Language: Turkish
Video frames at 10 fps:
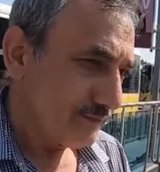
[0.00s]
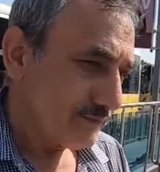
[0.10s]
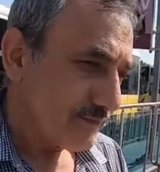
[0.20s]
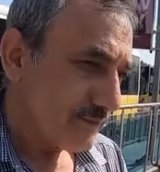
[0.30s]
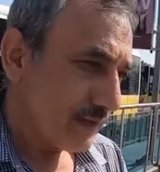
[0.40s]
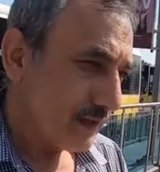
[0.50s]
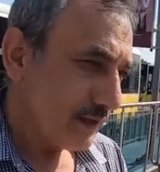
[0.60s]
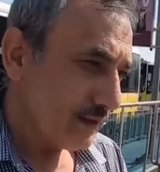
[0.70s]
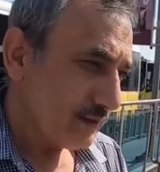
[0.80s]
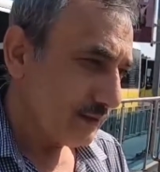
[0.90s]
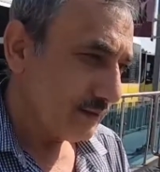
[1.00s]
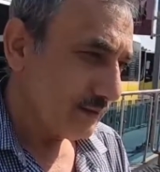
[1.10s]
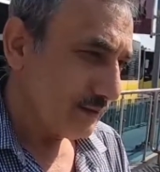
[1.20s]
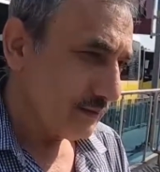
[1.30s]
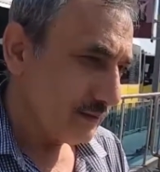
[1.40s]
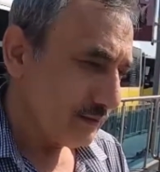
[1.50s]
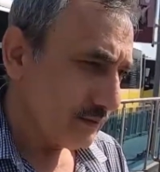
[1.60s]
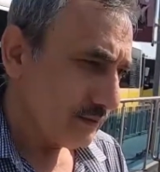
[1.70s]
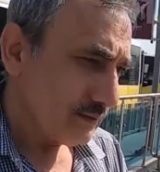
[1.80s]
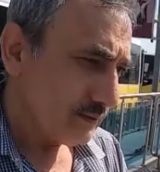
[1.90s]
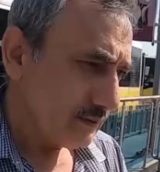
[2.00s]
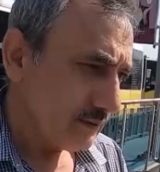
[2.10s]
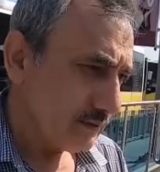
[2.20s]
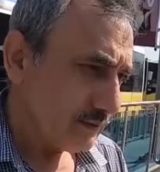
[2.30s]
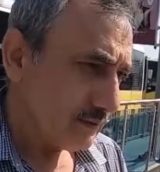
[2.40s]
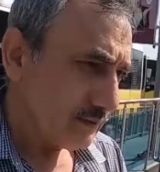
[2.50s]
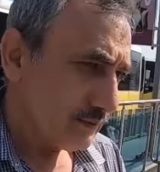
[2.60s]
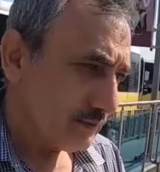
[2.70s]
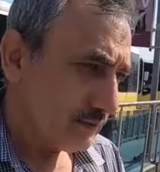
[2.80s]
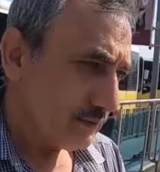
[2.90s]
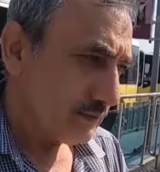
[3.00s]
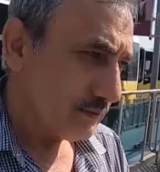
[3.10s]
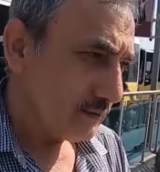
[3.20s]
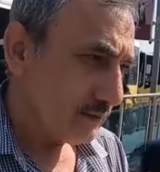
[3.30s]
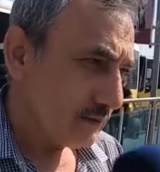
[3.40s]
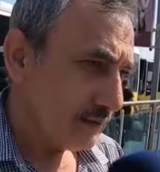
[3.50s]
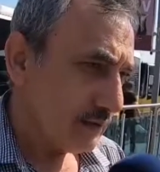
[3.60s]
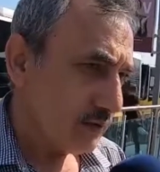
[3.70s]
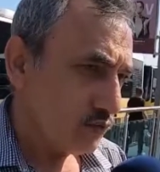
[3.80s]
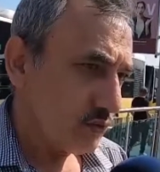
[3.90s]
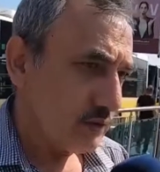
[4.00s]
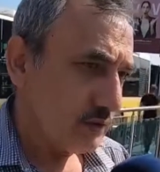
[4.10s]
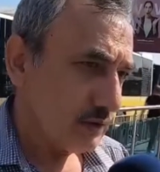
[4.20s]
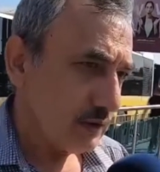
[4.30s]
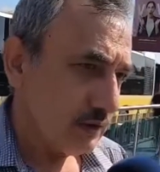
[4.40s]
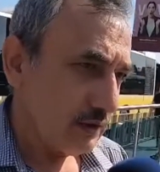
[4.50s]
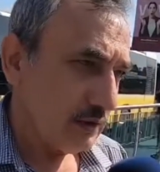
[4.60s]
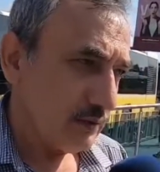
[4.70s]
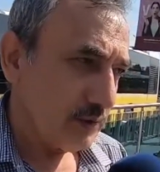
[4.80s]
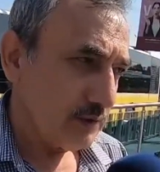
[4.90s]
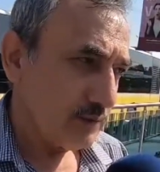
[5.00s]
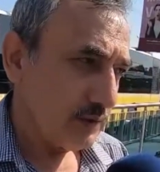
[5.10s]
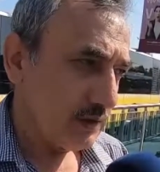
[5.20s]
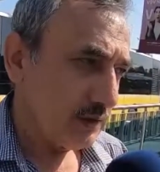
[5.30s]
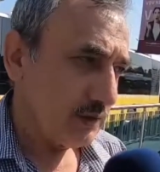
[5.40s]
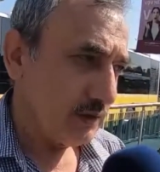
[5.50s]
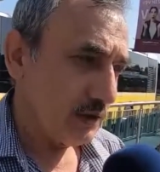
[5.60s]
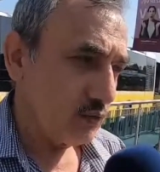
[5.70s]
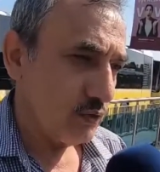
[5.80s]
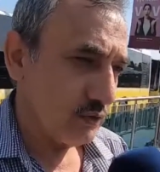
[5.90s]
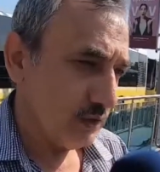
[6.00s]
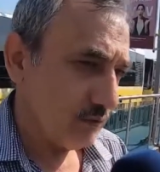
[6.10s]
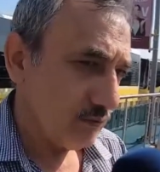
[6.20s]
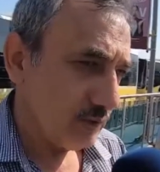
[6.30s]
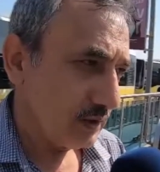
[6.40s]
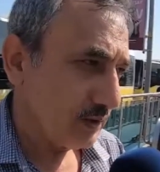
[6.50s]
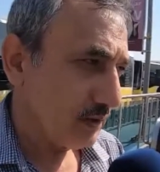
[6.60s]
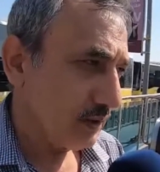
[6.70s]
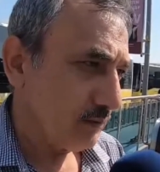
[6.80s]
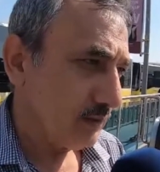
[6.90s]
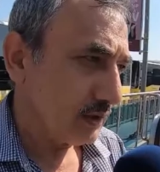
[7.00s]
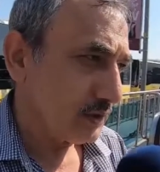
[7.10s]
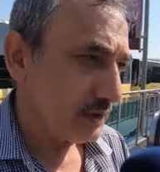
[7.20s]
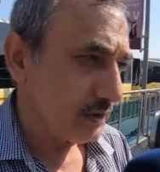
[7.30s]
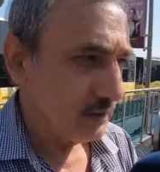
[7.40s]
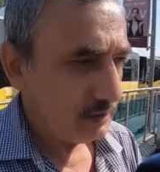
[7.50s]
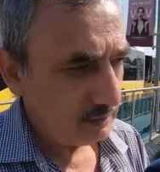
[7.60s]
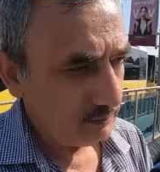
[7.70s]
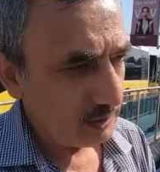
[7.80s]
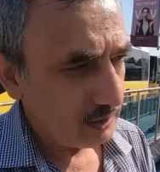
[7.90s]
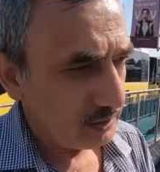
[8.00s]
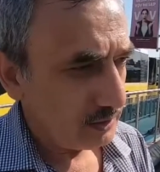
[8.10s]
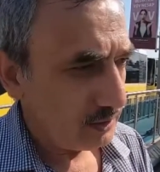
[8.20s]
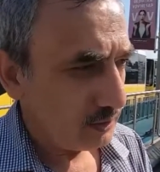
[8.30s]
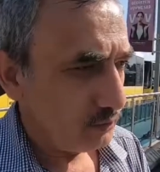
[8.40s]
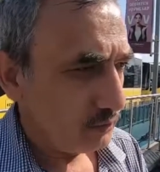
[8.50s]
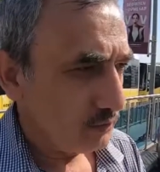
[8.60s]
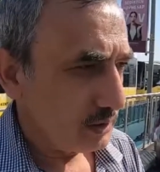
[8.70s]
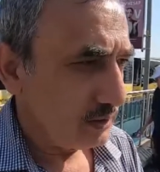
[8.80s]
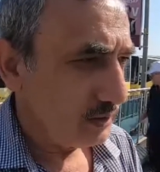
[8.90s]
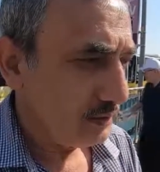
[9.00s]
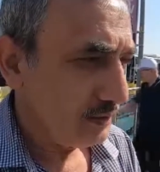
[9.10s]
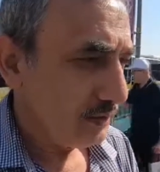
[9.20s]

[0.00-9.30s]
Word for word: En son ne amaçla ve ne zaman belediyeye gittiniz? En son e, benim e, Yeniköy'de evim var. Emlak için belediyeye gidiyorum zaten.